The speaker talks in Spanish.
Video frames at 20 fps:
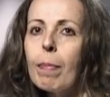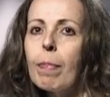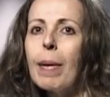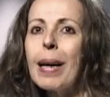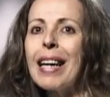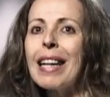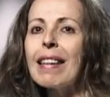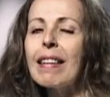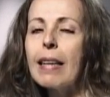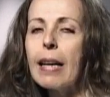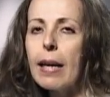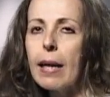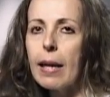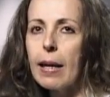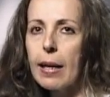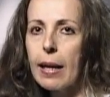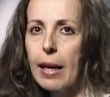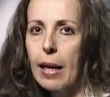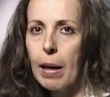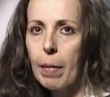
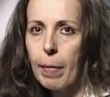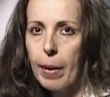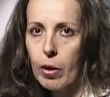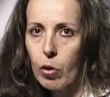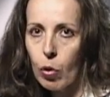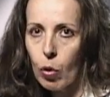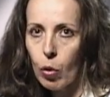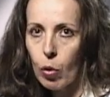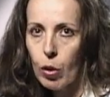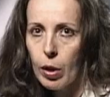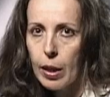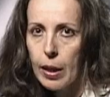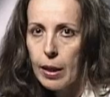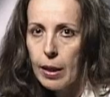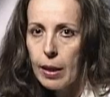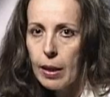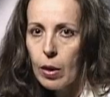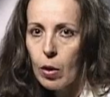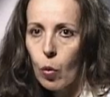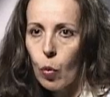pareciera que es mayor
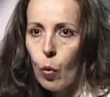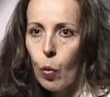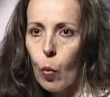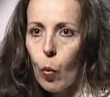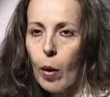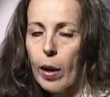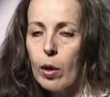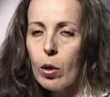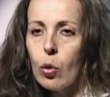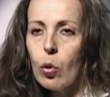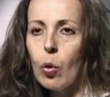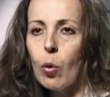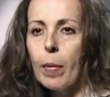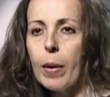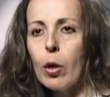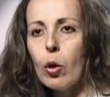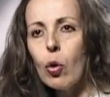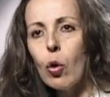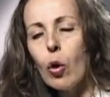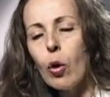cuanto
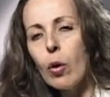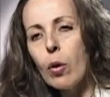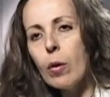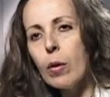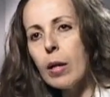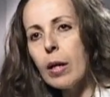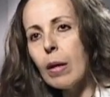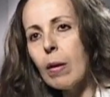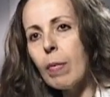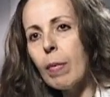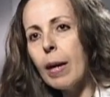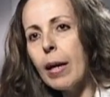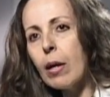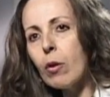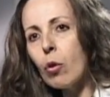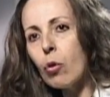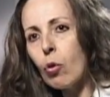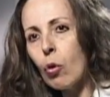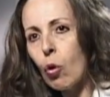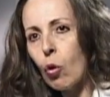menor nivel
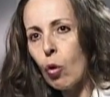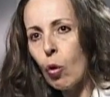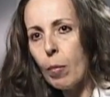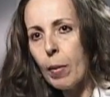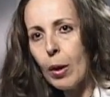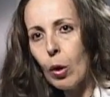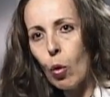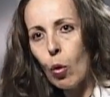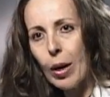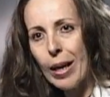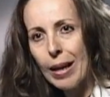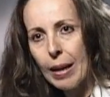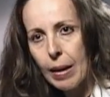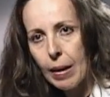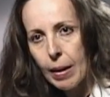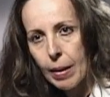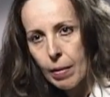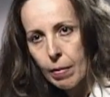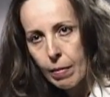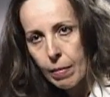socioeconómico
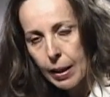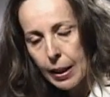eh,